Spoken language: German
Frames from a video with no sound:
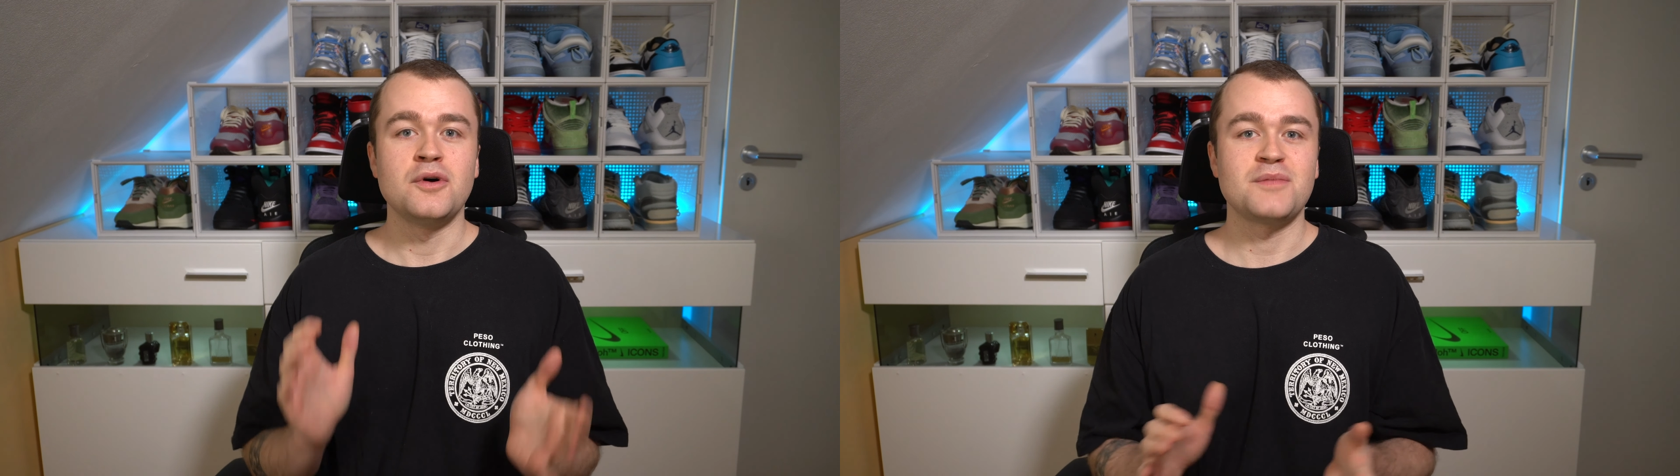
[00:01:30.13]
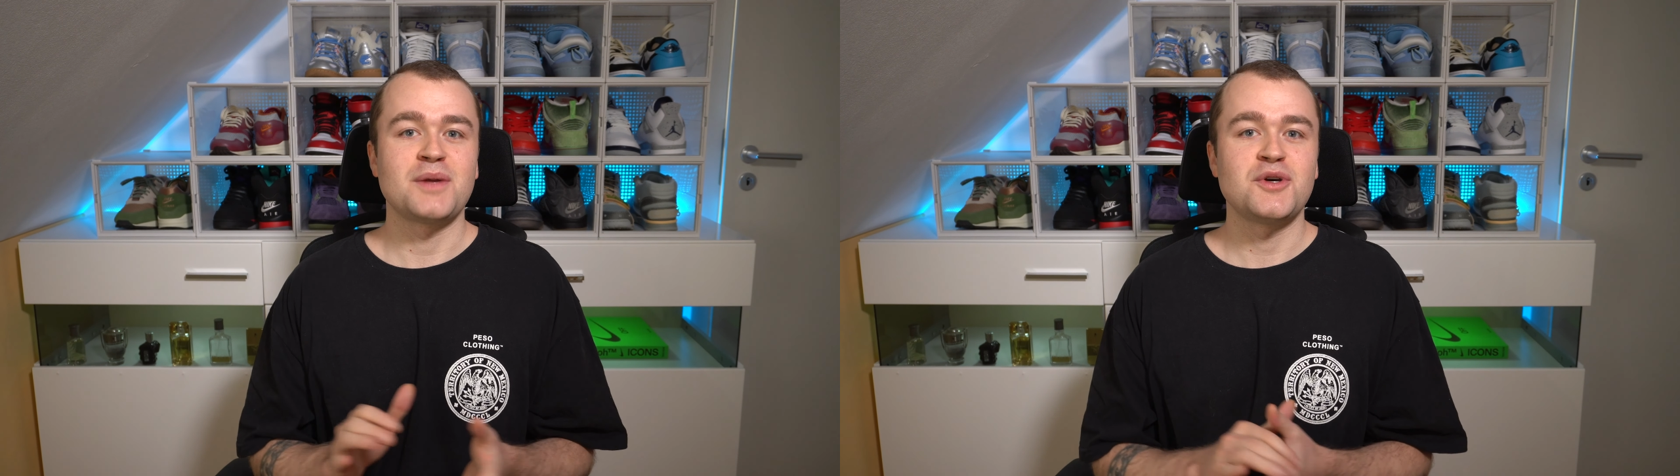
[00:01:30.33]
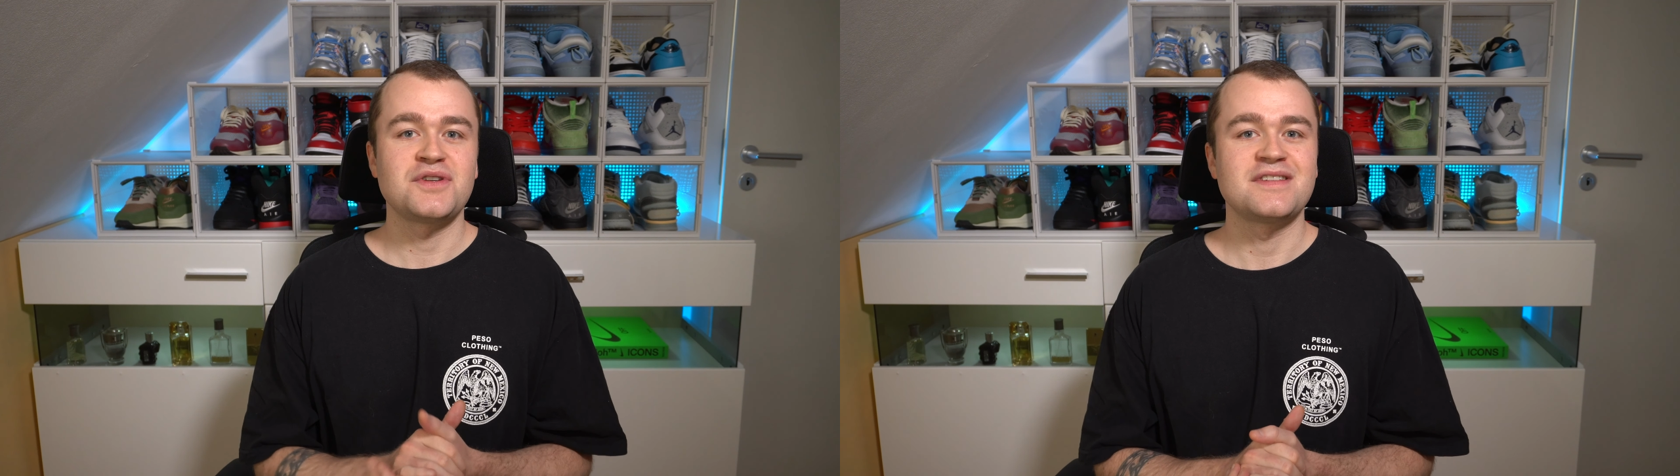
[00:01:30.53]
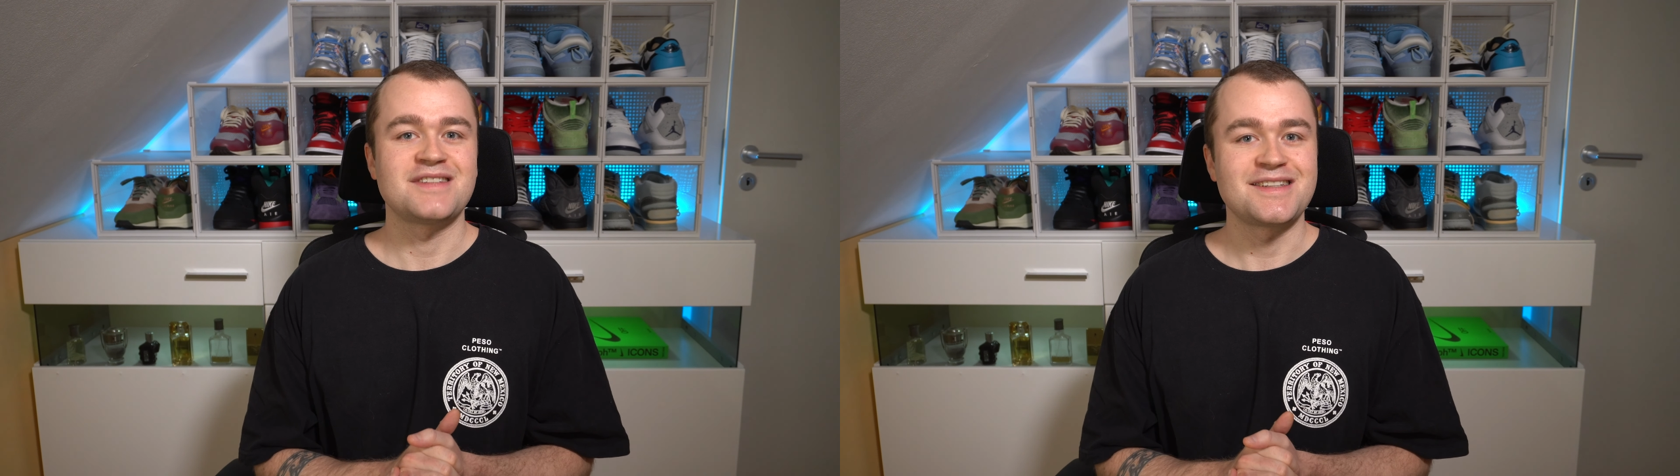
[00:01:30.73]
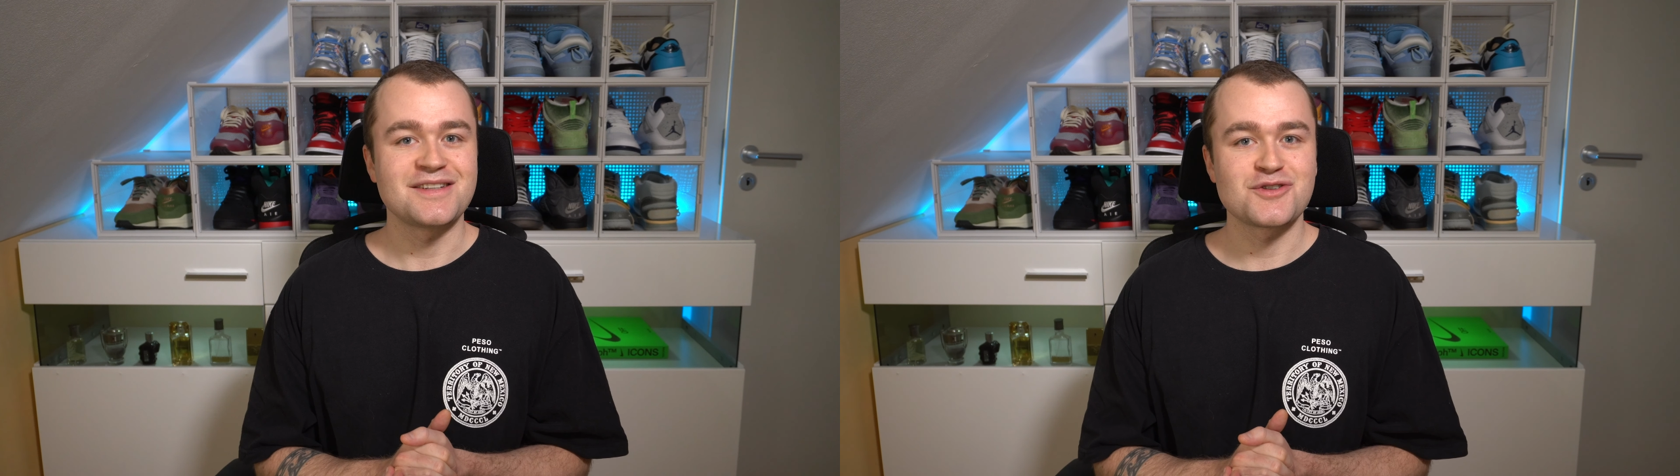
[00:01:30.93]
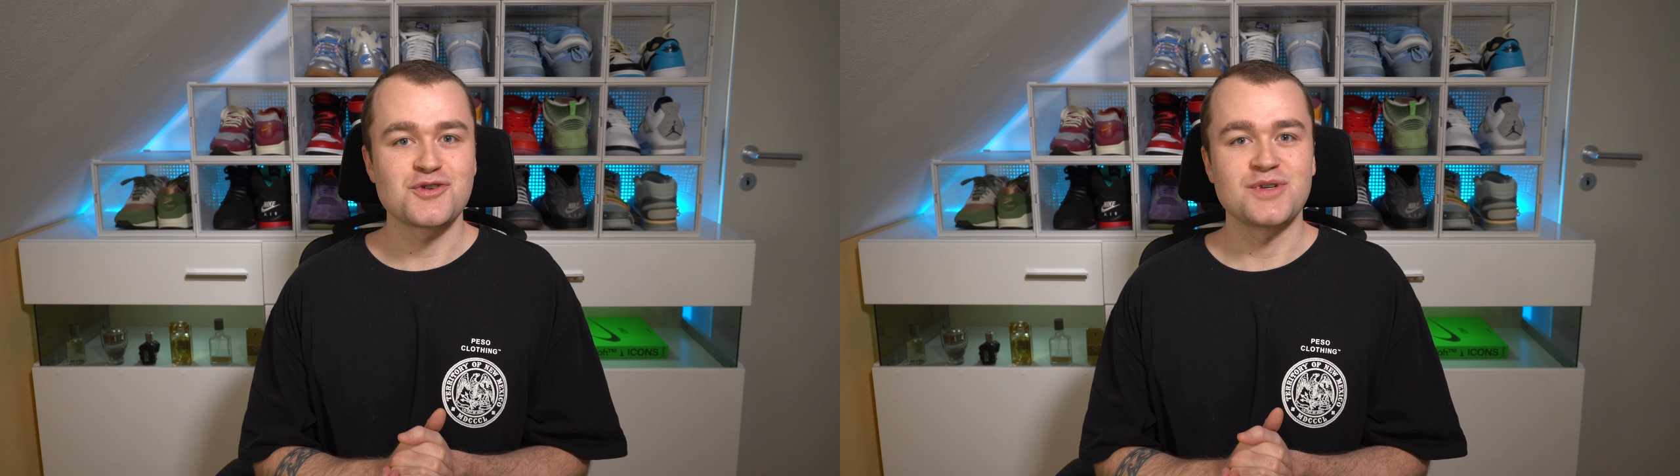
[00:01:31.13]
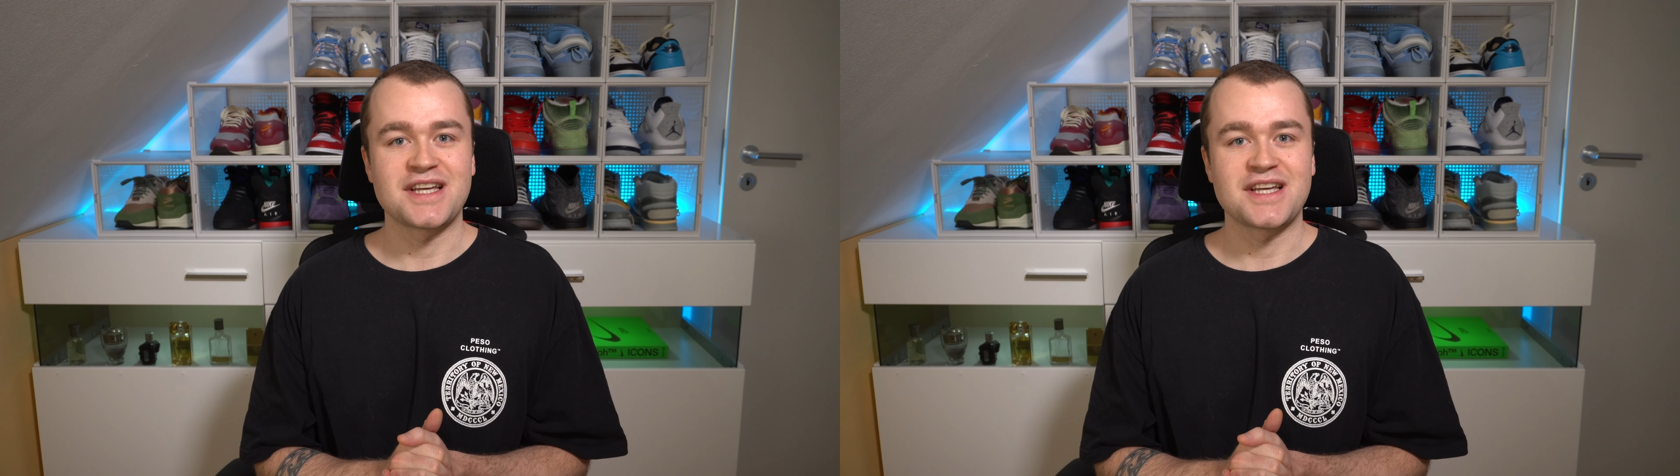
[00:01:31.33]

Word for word: und man möchte sich diesen Schuh